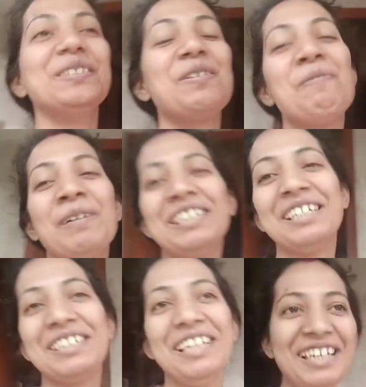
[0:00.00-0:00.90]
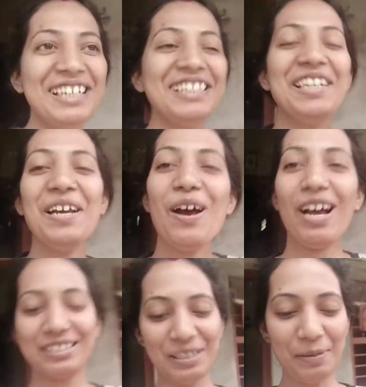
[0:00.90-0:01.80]
তোমাদেরকে
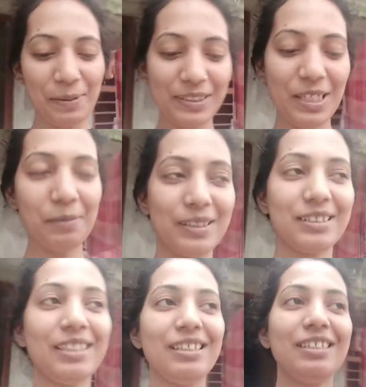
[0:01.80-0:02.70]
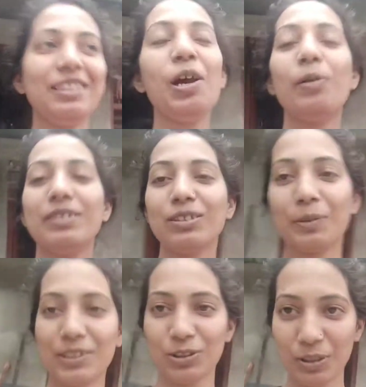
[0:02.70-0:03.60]
আজকে ভেবেছিলাম আজকে কি কি হয়েছে
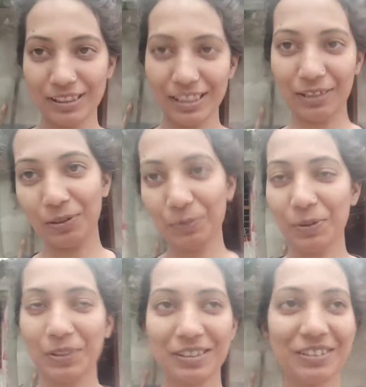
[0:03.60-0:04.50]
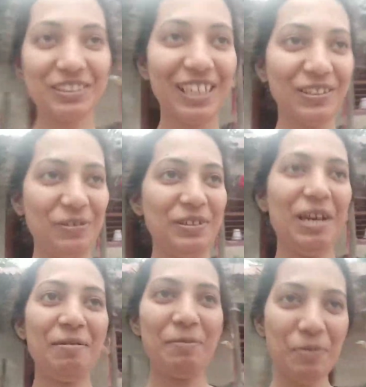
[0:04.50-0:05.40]
তোমাদের সঙ্গে শেয়ার করবো অনেকদিন শেয়ার করি
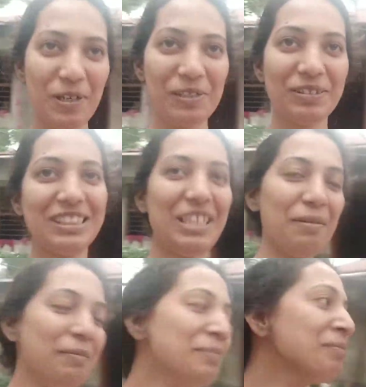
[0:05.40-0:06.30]
না আমি বলেও ছিলাম